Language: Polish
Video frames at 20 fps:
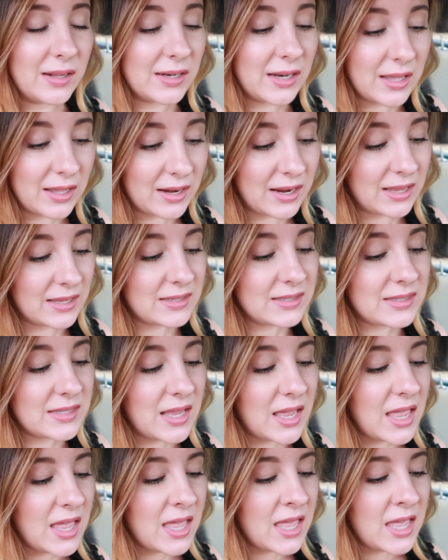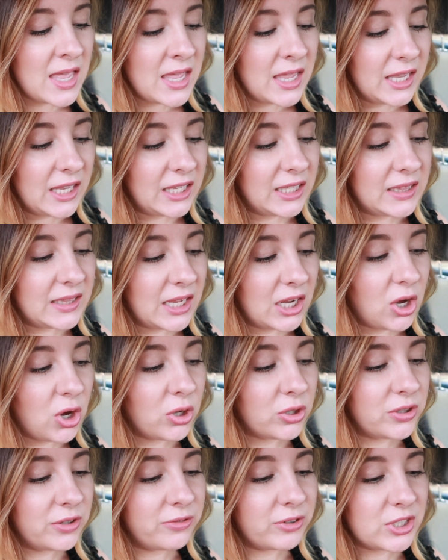Clarence i te
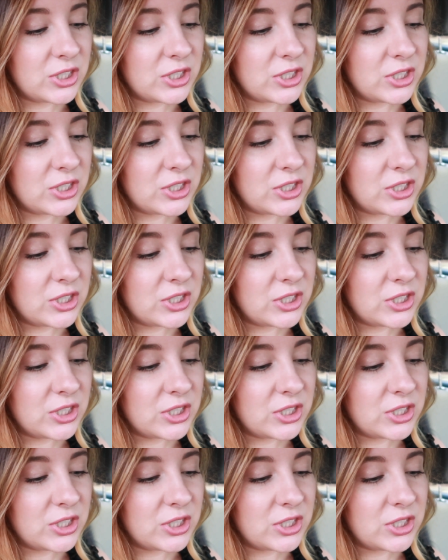kody